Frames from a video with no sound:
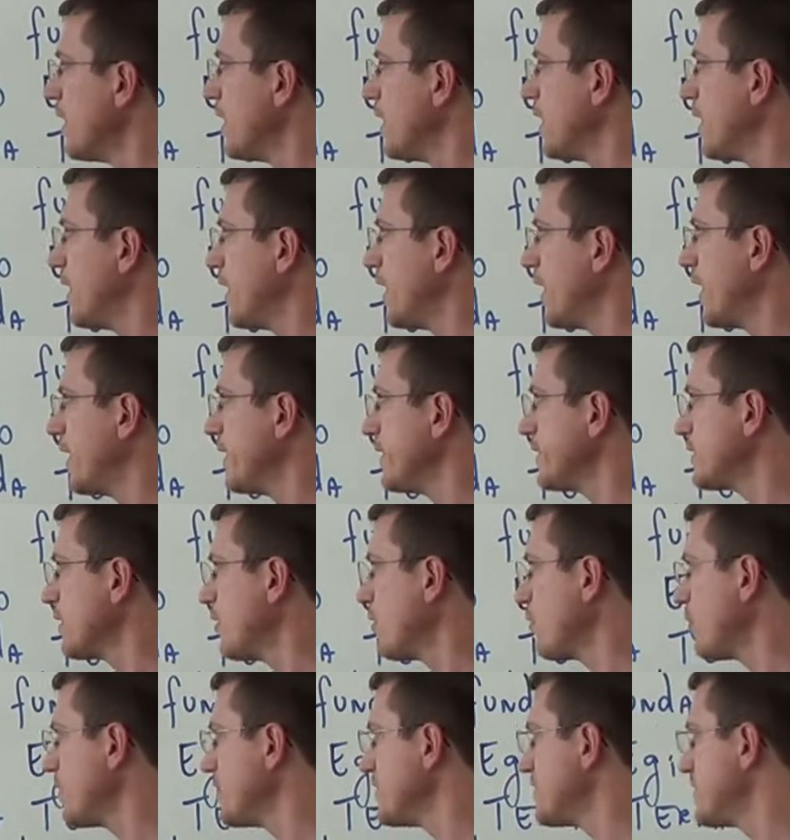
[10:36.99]
Ah,
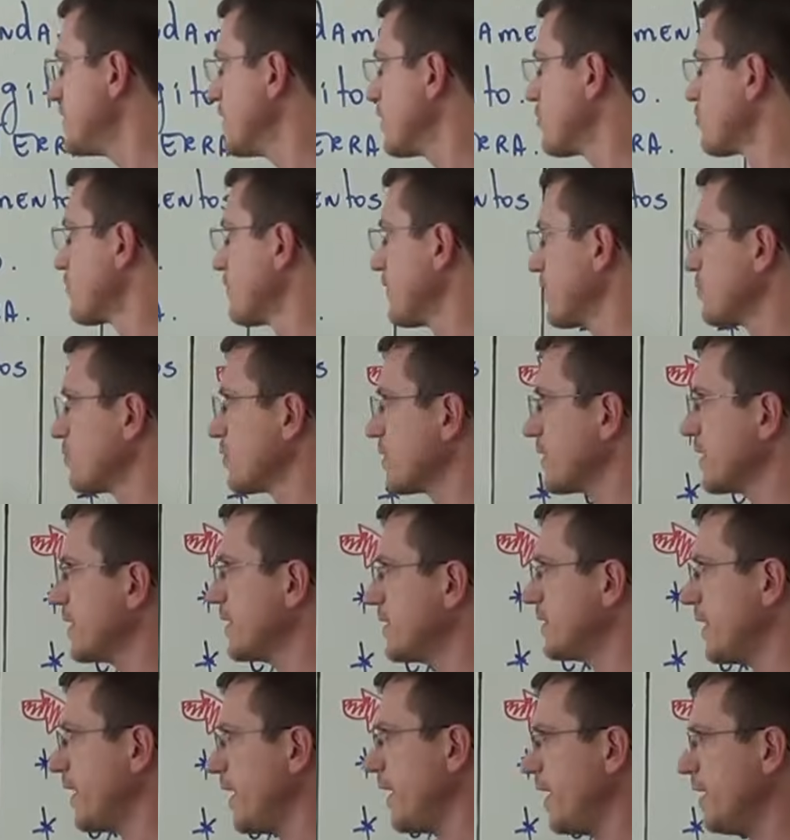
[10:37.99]
então conhecia a curvatura
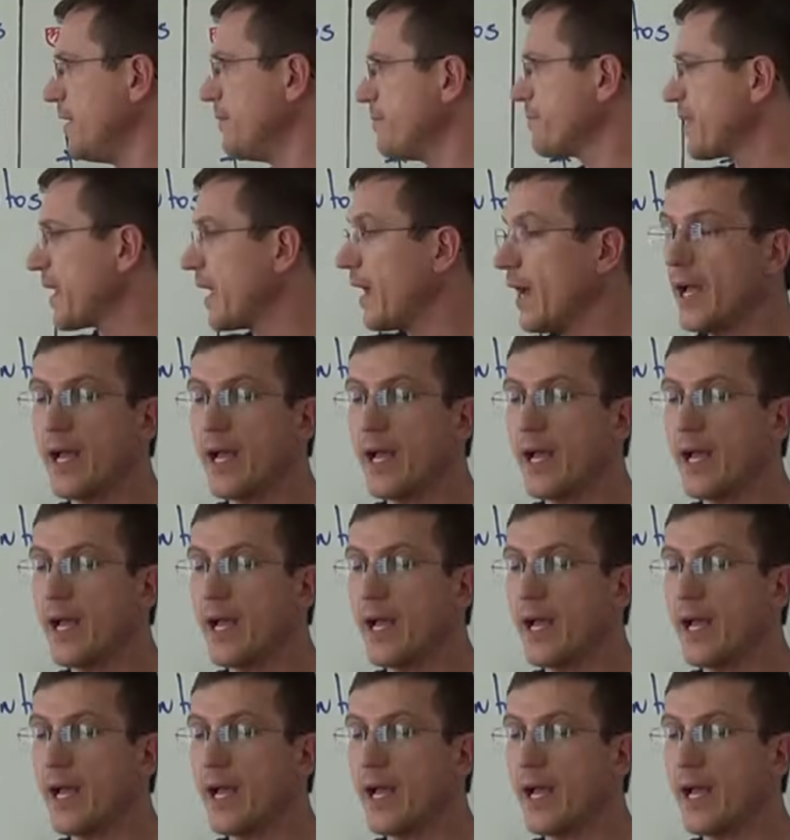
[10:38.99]
da Terra.